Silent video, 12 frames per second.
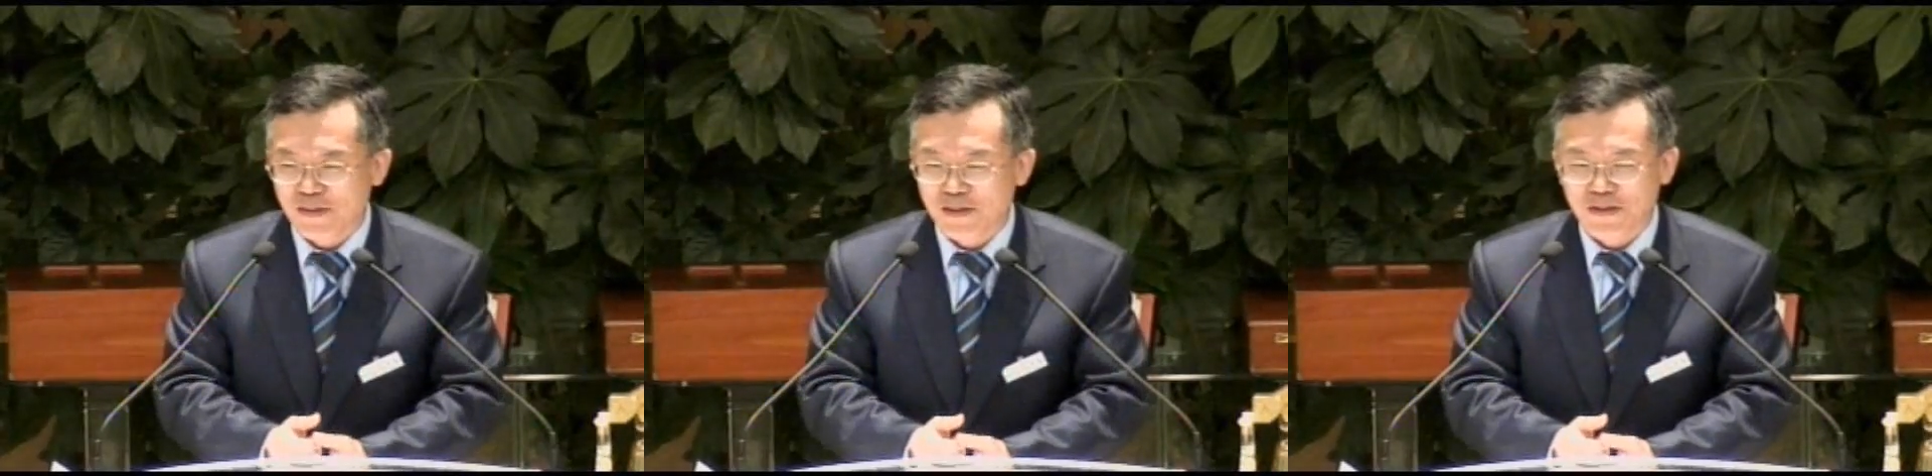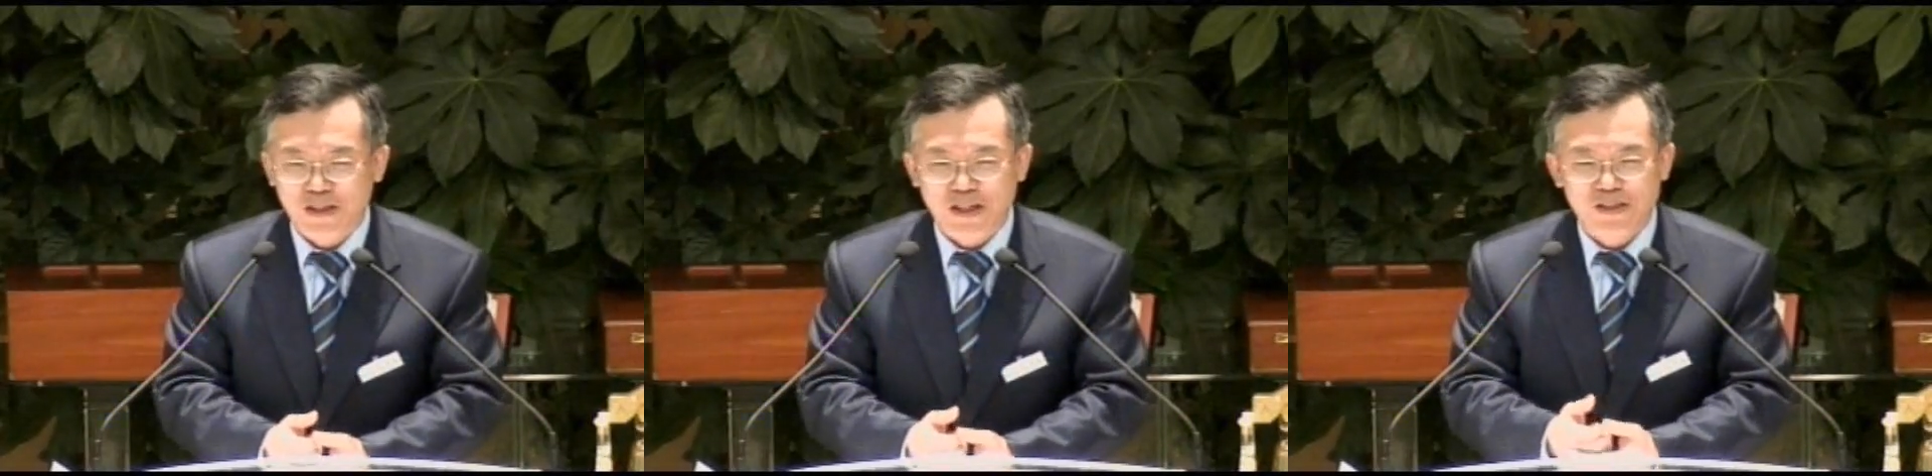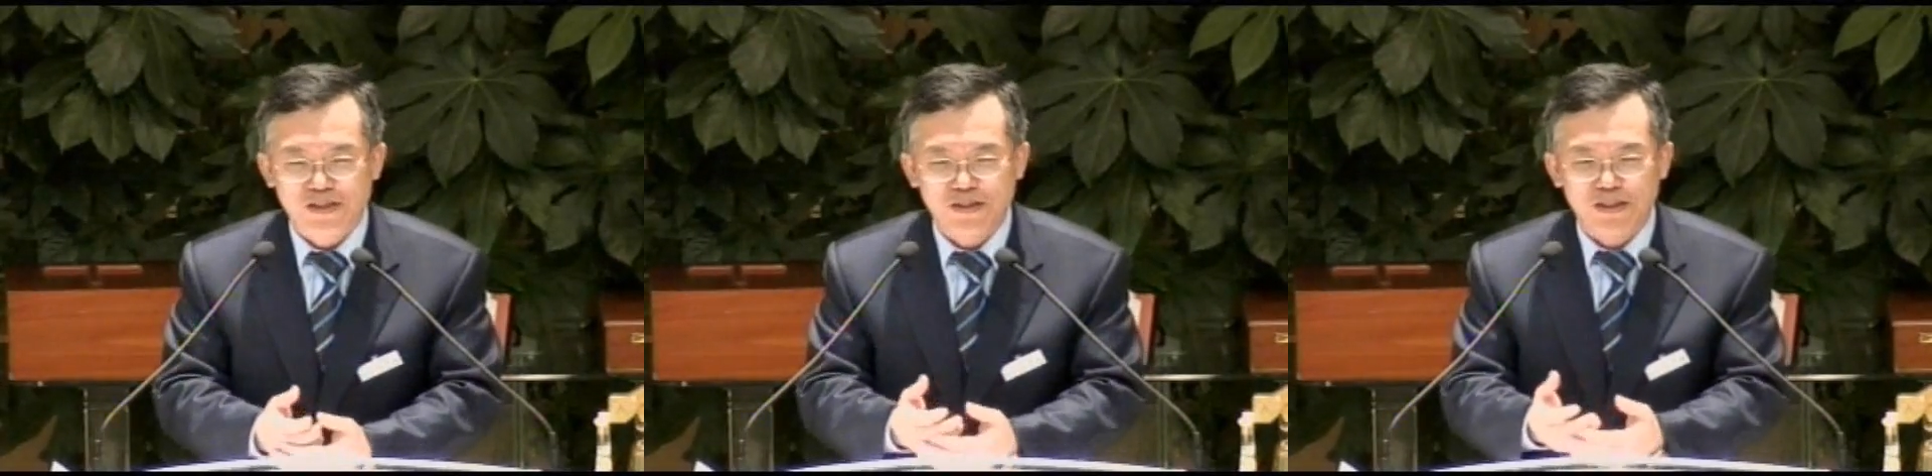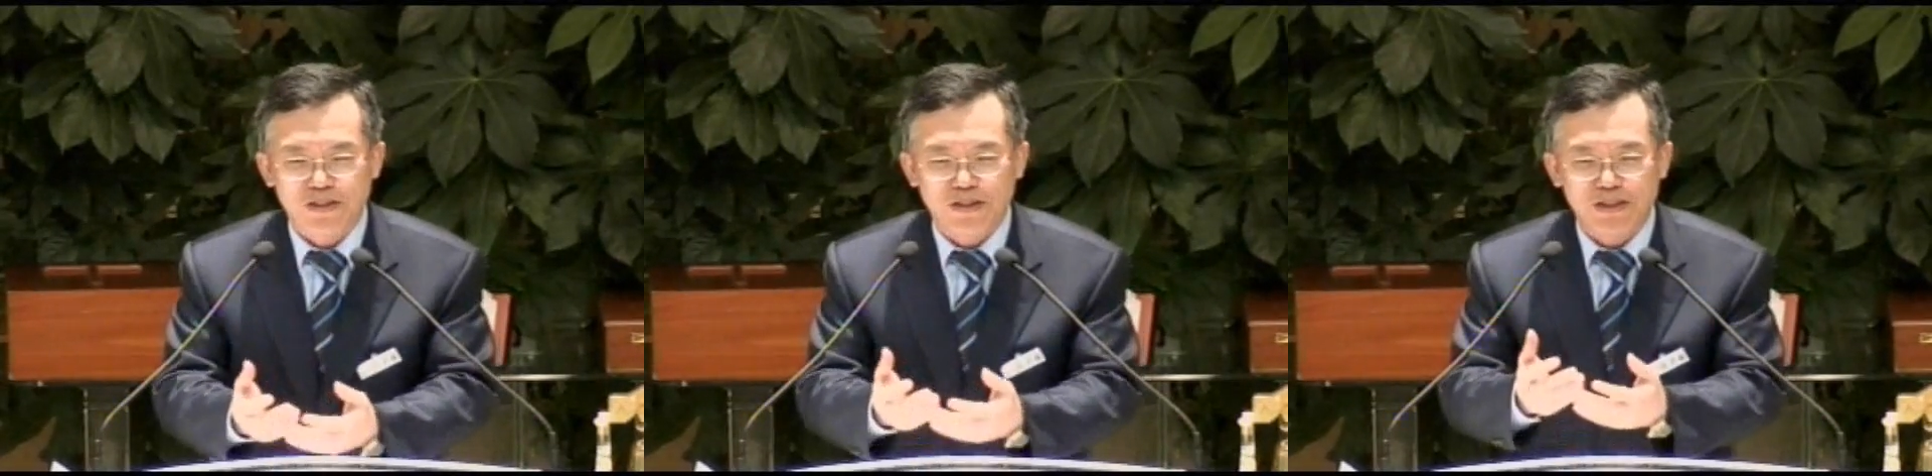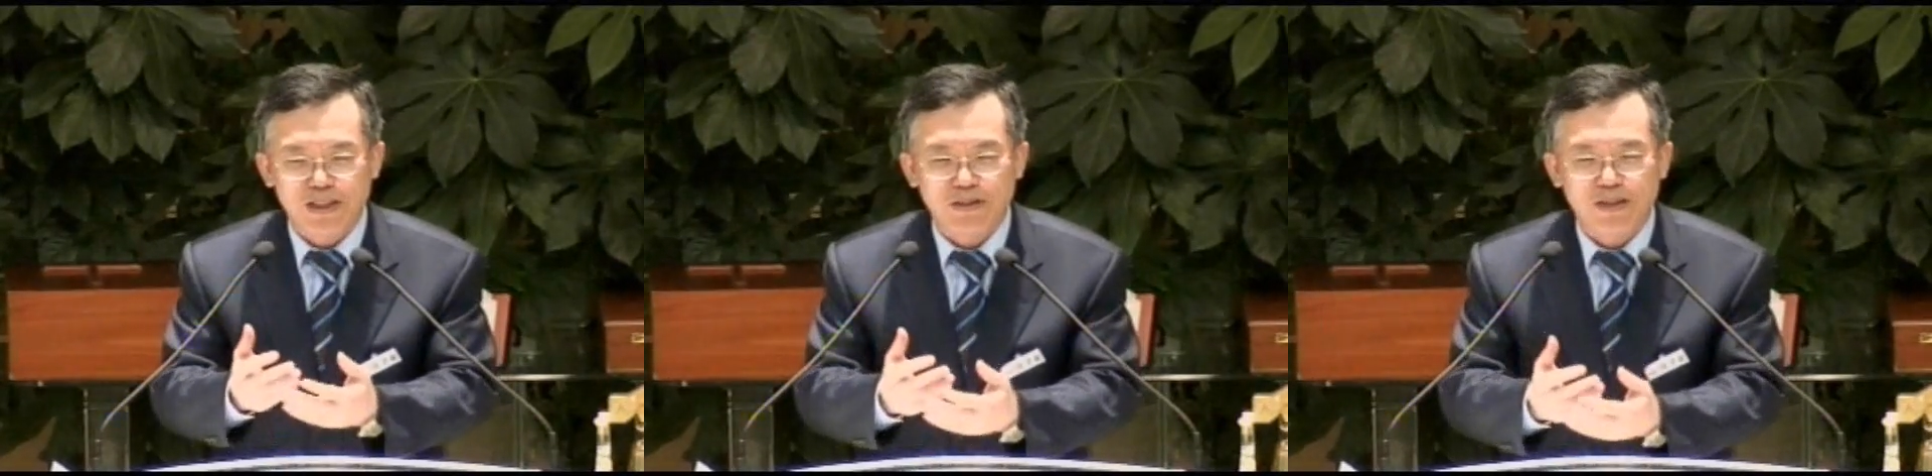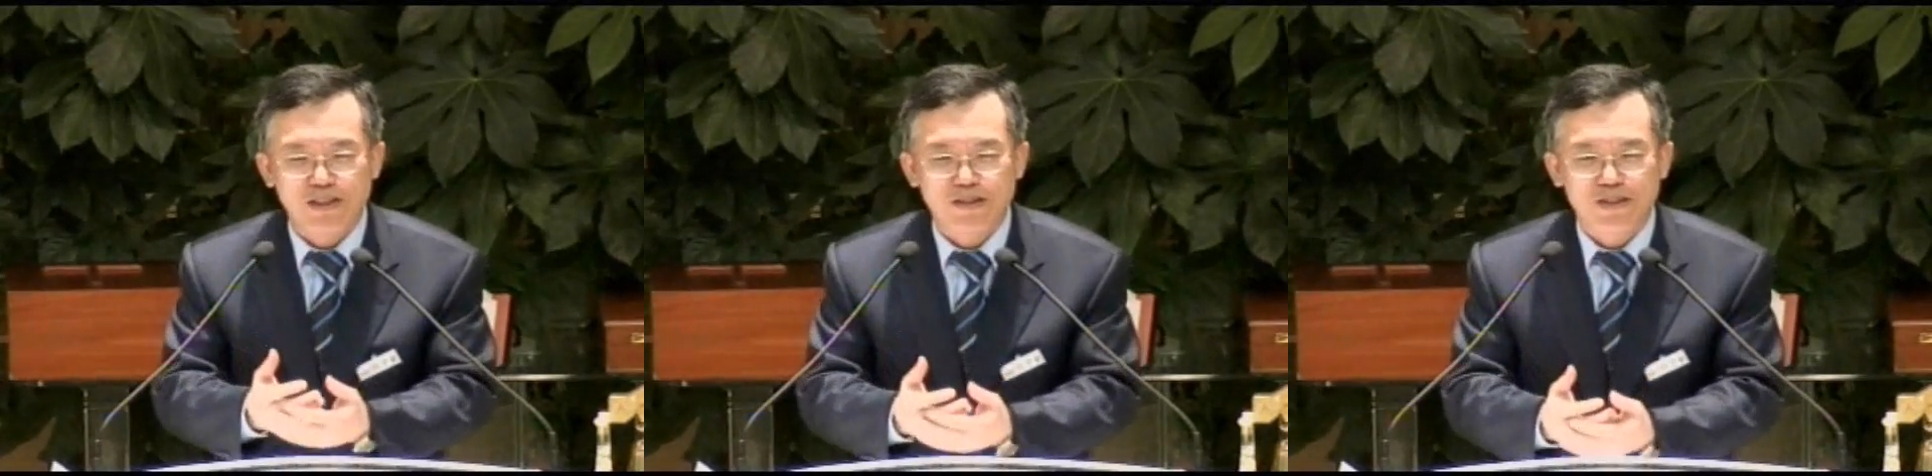그러니까 텍스
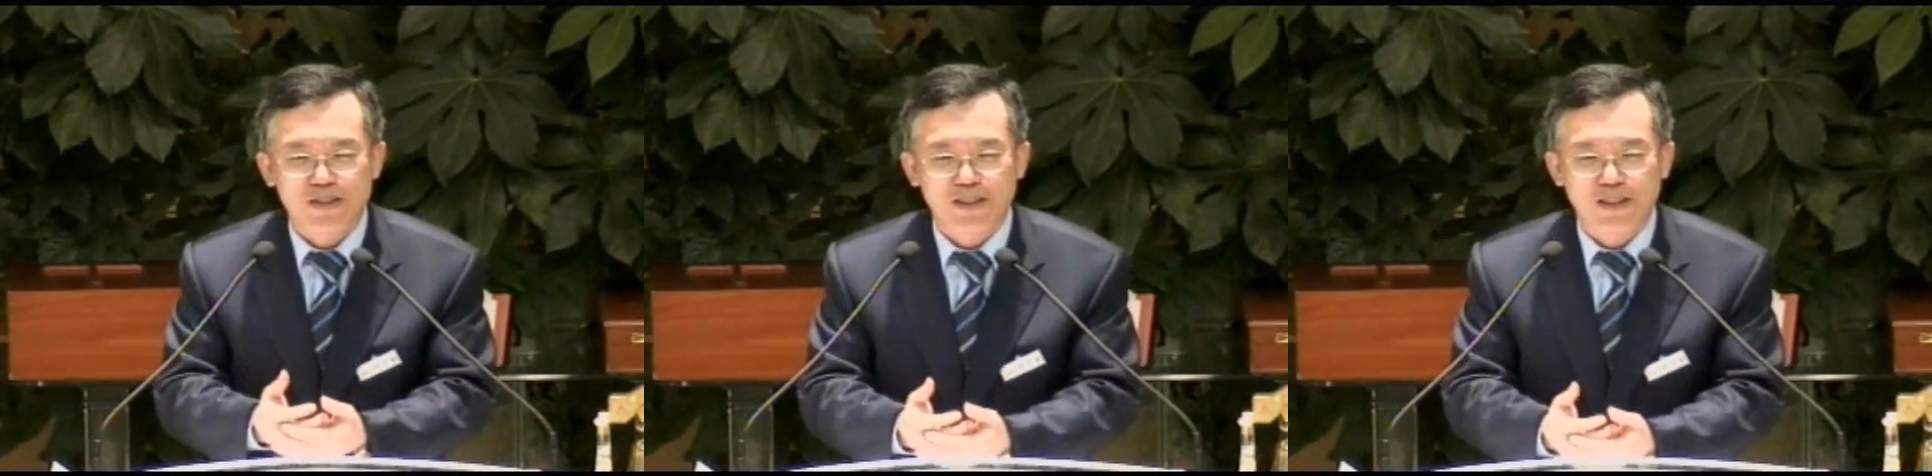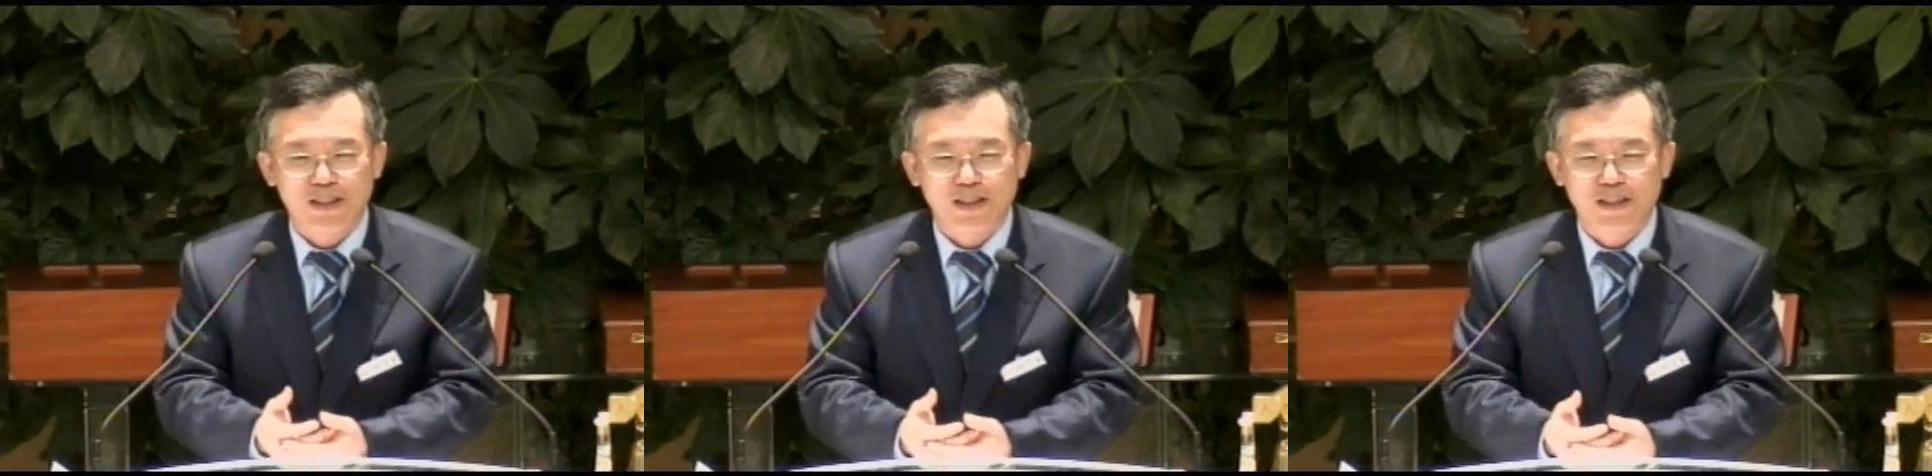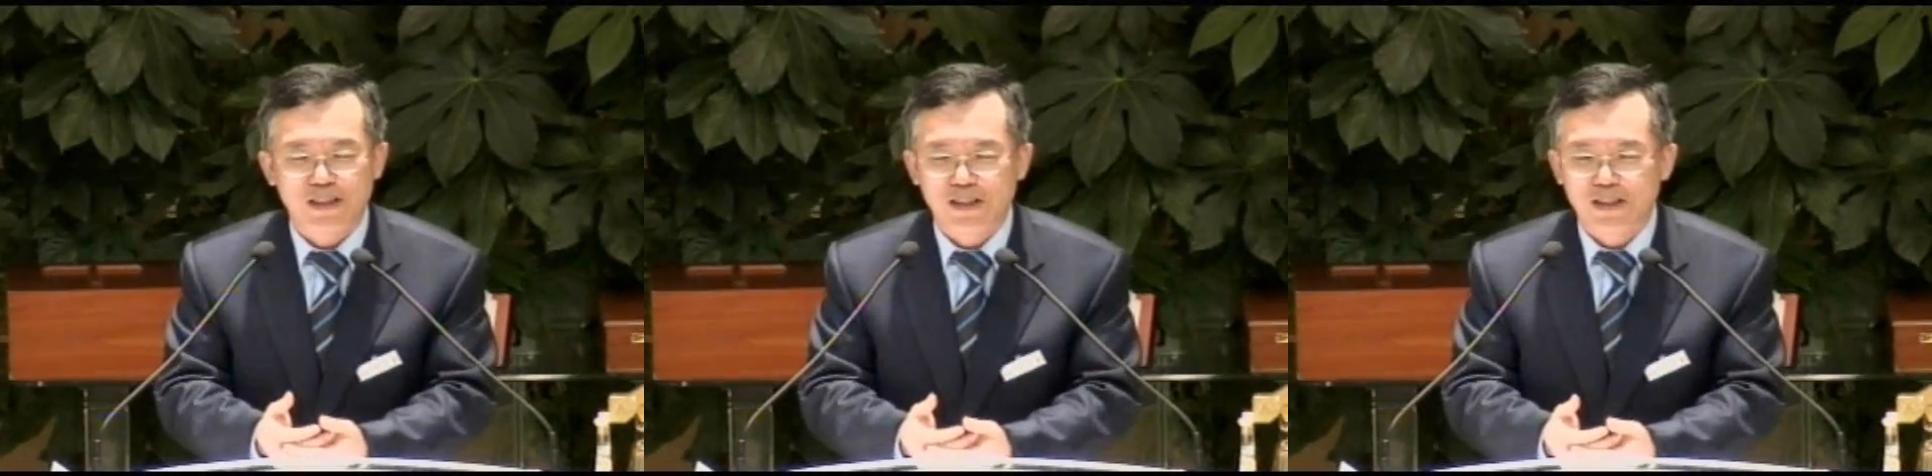리턴이라고 하는 것인데